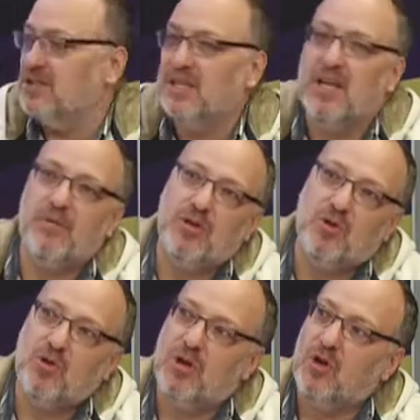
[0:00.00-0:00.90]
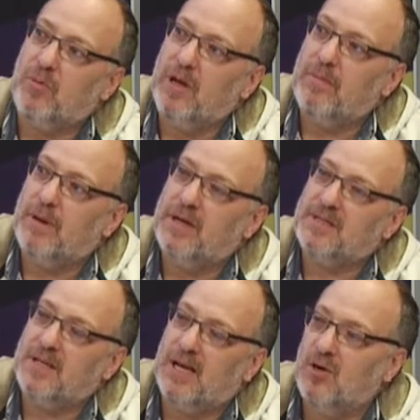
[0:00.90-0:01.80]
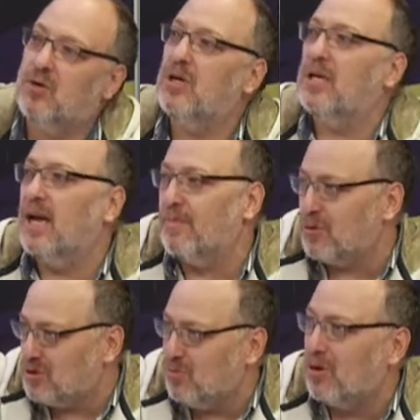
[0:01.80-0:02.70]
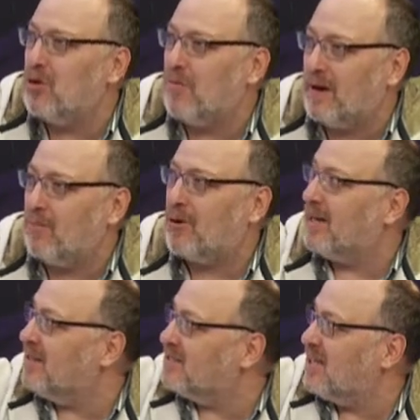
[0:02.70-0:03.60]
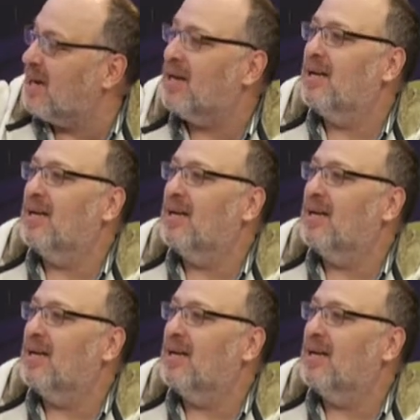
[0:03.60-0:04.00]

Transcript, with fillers: al 21 de noviembre de este año y ya el próximo año esperamos regresar